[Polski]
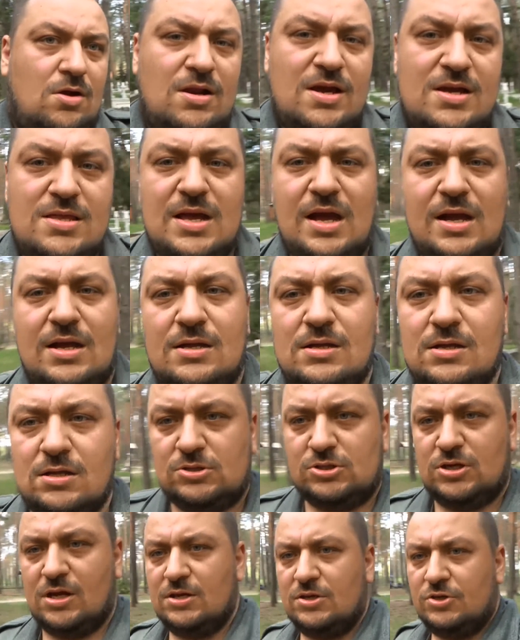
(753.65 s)
Kolejna
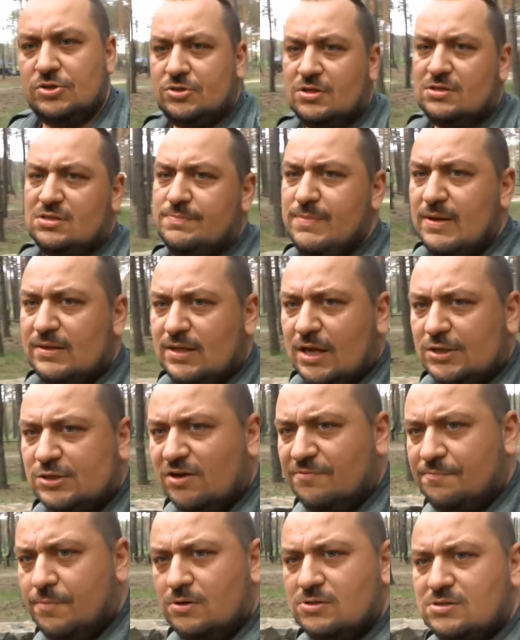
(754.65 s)
część
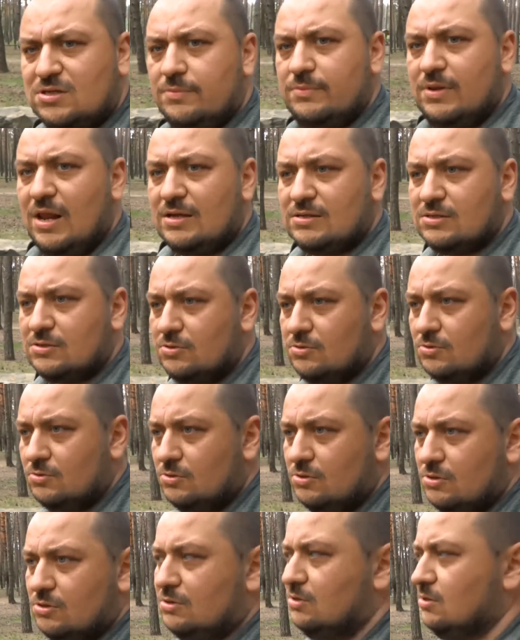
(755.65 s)
cmentarza w polskim
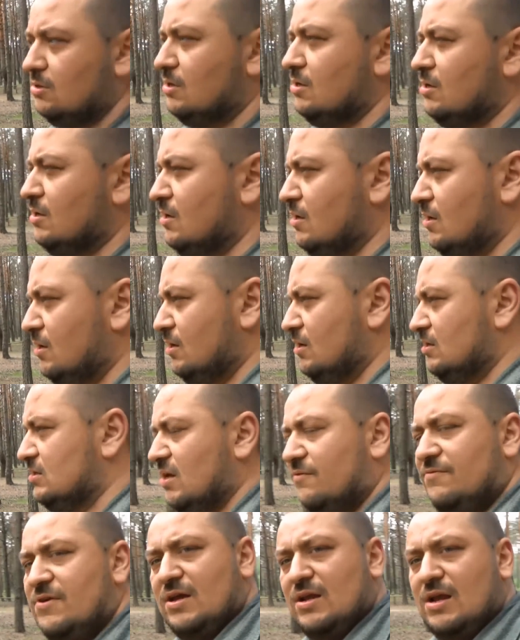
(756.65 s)
lasku
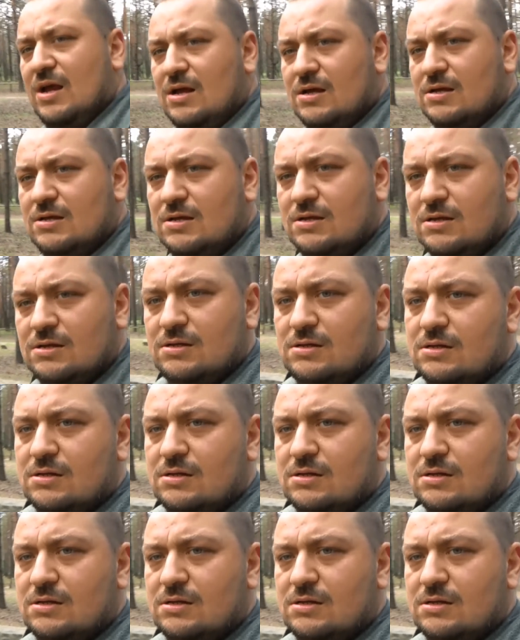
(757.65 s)
zawiera